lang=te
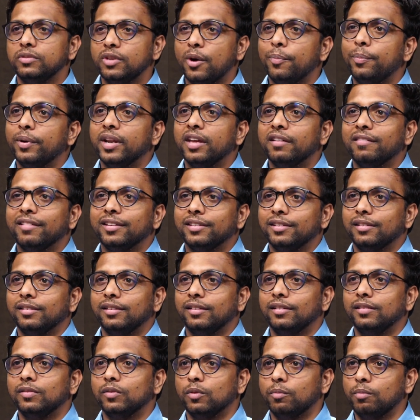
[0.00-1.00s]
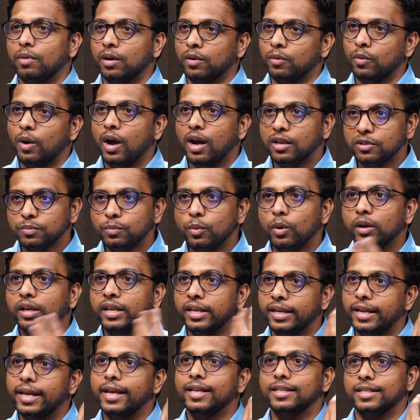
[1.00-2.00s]
సో అప్పుడు ఏమవుతుంది సో మనం ఆ స్మోక్
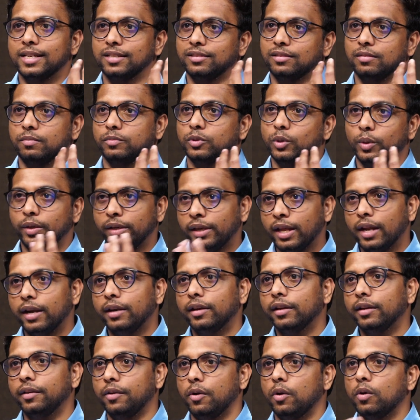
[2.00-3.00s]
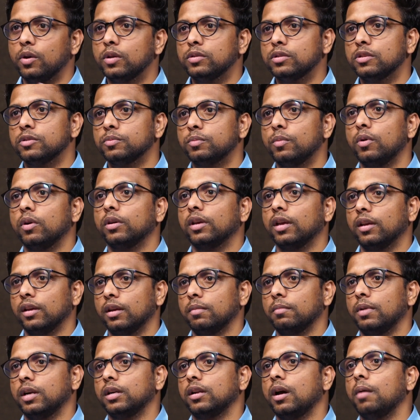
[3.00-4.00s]
ఇన్హేల్ చేస్తాం సో ఇండైరెక్ట్గా యువర్ ఆల్సో స్మోకింగ్
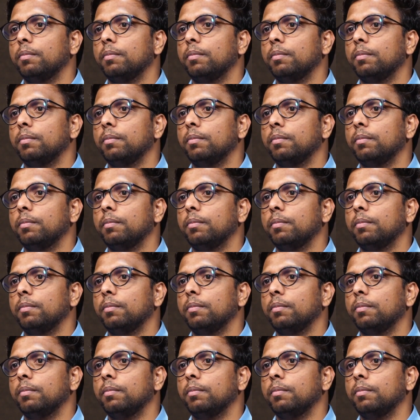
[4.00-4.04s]
అనమాట